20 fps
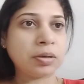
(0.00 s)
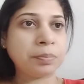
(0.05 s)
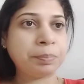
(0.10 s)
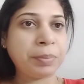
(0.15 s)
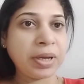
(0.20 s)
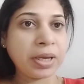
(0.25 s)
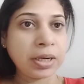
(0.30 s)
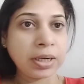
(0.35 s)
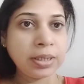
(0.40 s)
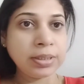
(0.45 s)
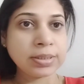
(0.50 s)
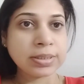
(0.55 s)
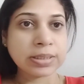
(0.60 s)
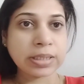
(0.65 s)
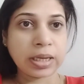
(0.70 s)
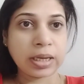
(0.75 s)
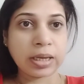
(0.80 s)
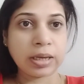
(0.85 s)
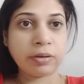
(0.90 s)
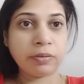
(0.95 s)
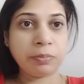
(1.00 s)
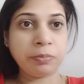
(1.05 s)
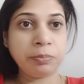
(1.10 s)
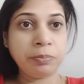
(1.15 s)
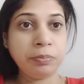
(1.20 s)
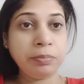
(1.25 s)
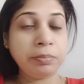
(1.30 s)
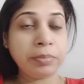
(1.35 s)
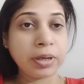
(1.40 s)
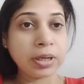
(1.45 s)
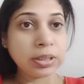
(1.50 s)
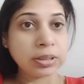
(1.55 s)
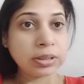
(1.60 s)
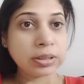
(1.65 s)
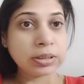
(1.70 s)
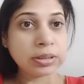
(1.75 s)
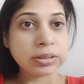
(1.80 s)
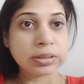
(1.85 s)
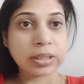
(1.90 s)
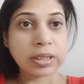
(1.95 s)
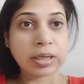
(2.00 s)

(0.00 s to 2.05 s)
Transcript: पेरेंट्स हैं ब्रदर्स